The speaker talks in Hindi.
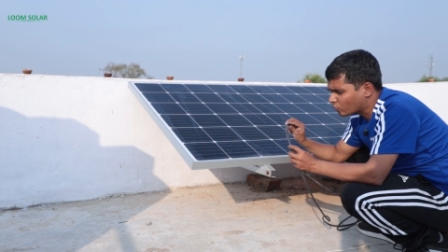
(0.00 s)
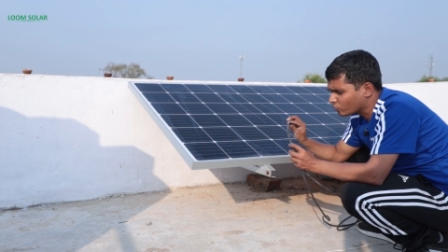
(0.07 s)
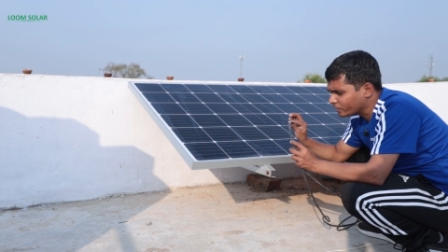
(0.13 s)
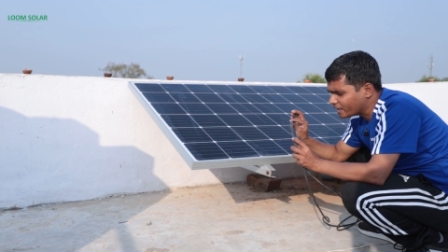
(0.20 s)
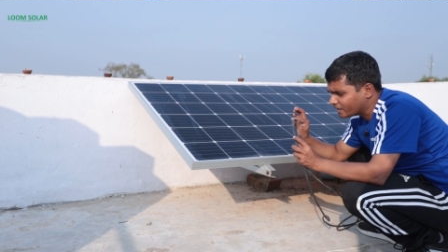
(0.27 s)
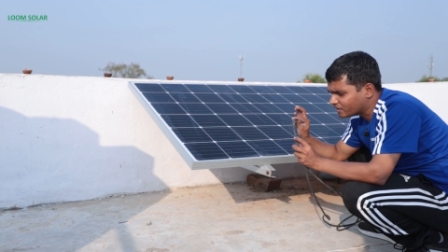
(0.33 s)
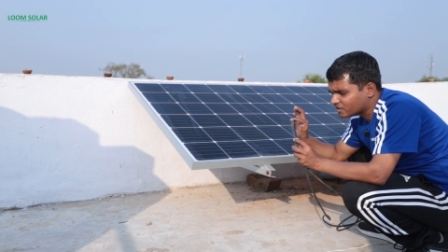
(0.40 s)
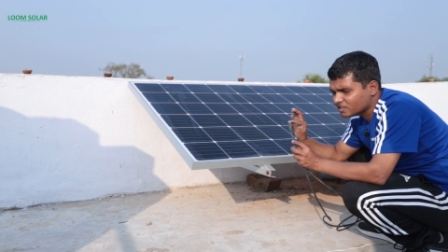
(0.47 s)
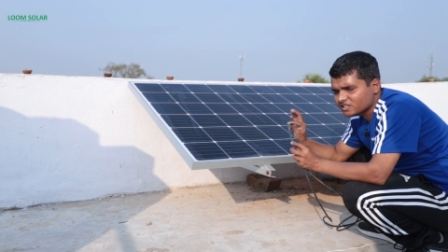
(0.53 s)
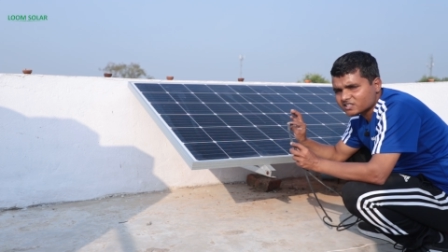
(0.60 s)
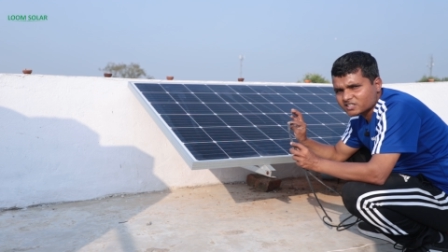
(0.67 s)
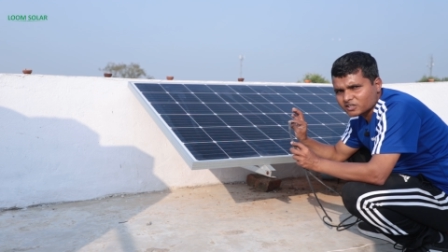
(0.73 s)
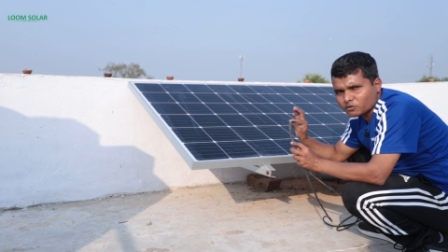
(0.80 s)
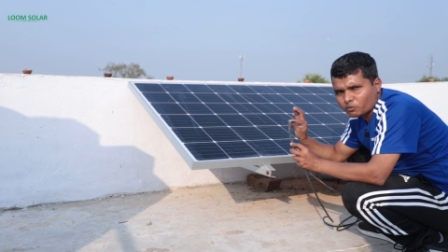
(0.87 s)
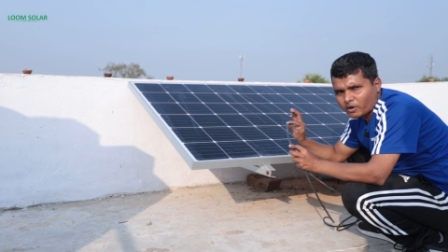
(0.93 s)
तो ये
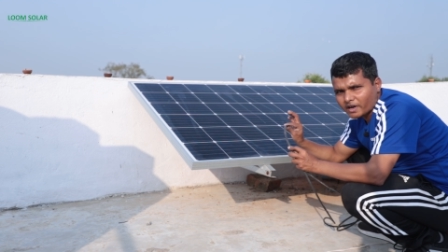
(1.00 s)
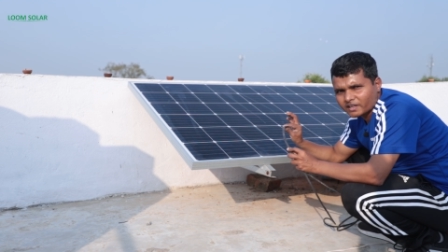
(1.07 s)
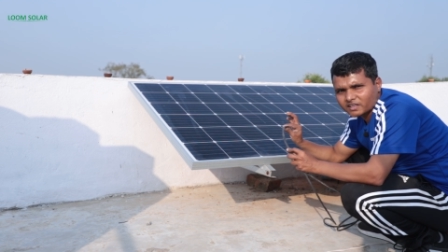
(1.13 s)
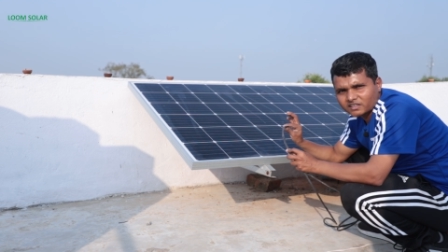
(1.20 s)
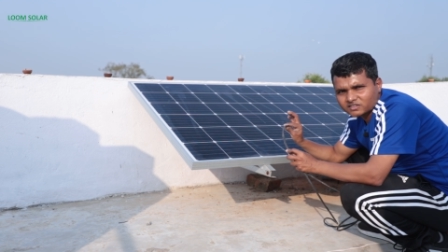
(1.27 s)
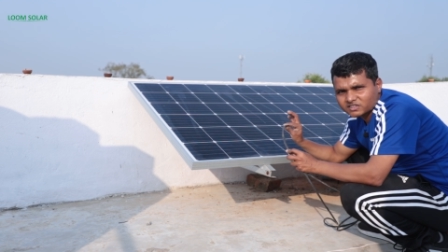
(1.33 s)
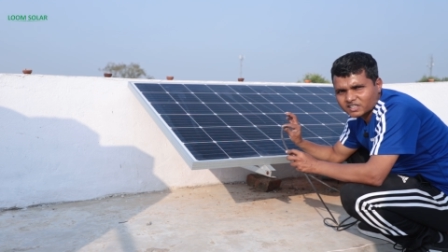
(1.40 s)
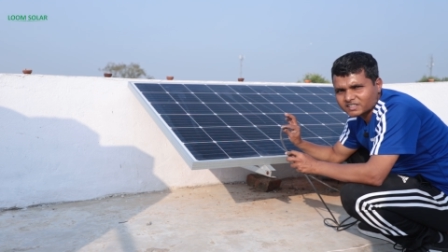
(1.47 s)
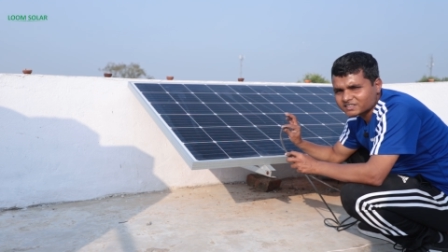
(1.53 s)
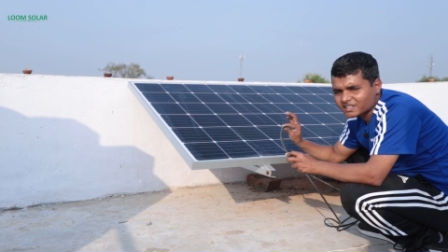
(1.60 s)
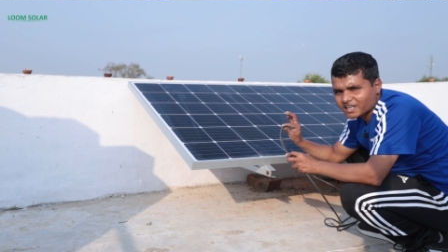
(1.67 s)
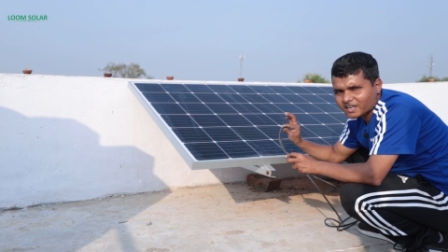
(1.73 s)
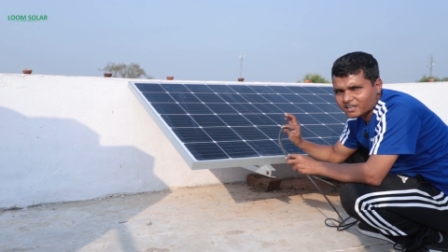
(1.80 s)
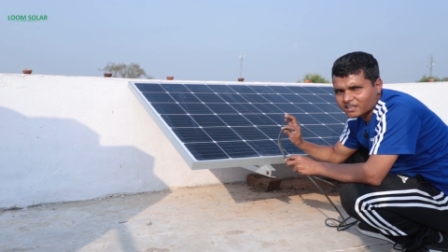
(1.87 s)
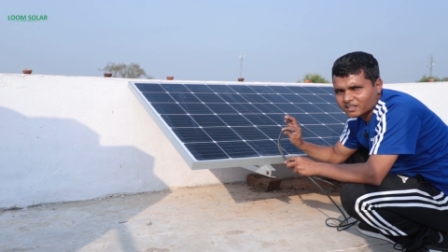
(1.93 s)
डी वायरिंग चेंज
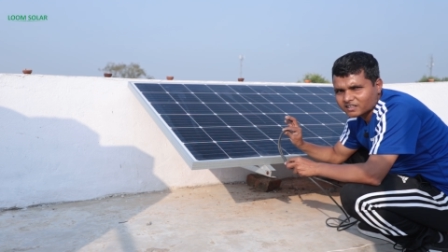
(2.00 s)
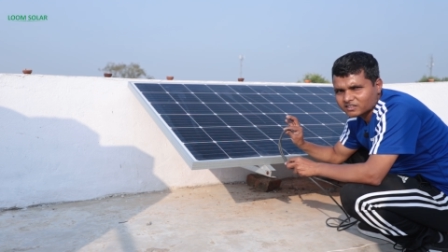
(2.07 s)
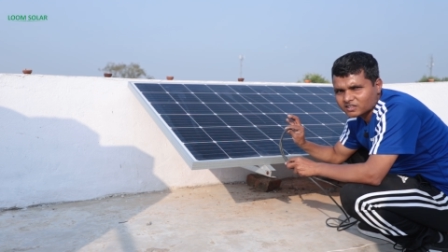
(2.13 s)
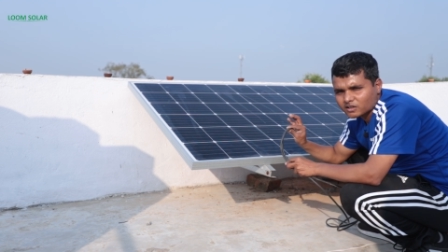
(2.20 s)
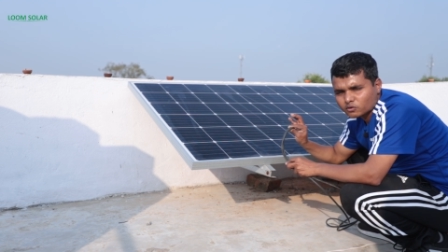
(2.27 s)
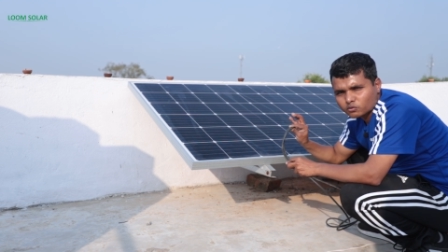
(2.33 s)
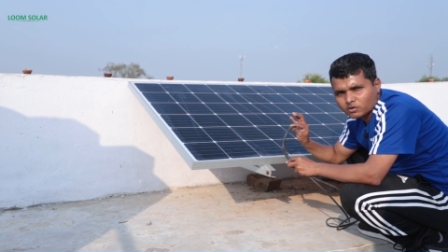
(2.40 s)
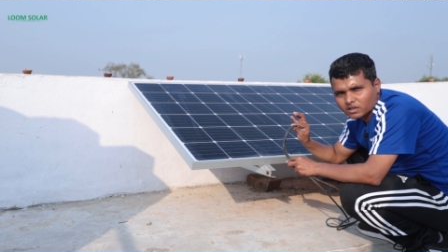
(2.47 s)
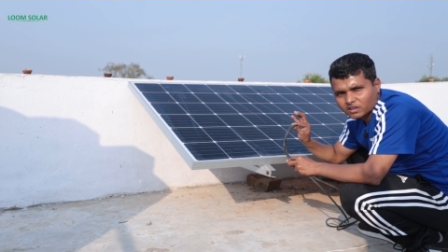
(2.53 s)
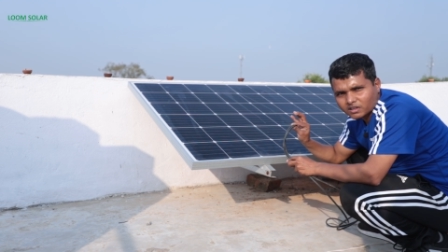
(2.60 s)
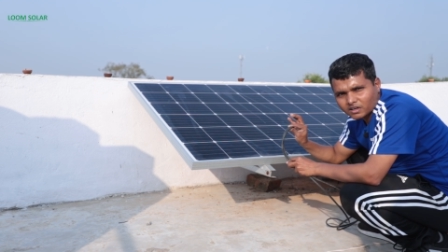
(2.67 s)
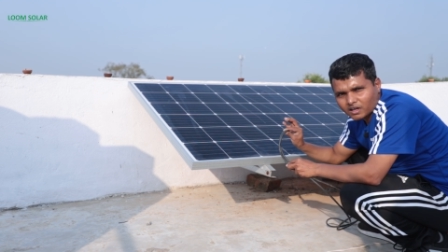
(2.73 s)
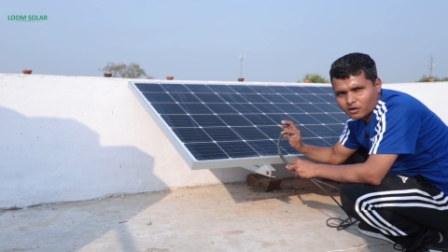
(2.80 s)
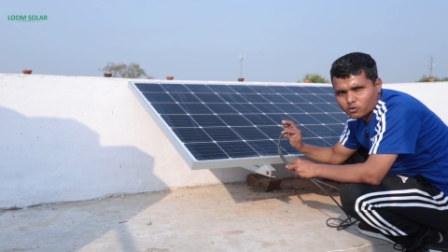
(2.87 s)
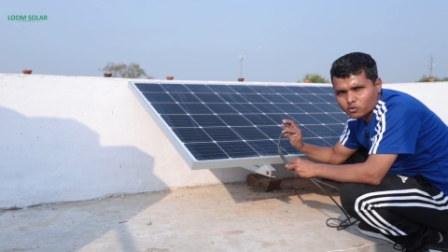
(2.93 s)
करने की ज़रूरत
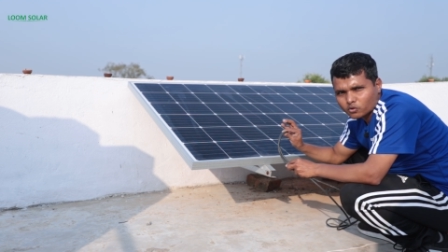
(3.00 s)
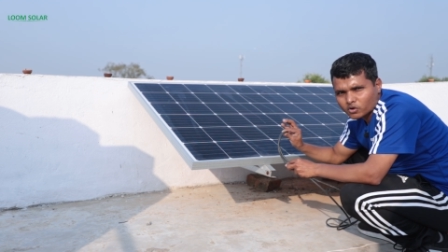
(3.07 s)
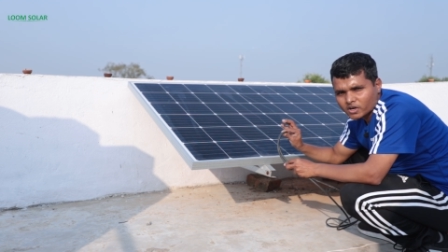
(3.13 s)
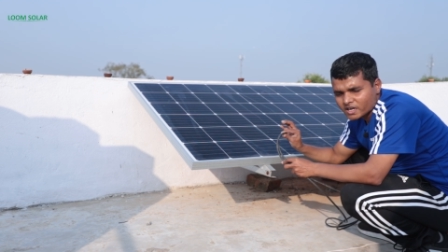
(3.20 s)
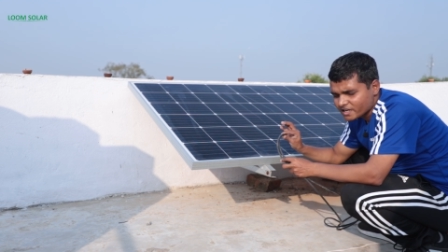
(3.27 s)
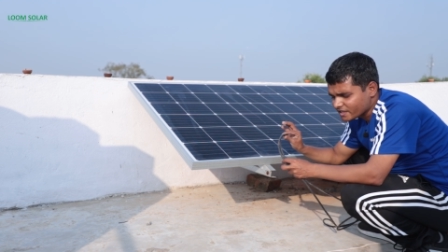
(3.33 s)
ना हो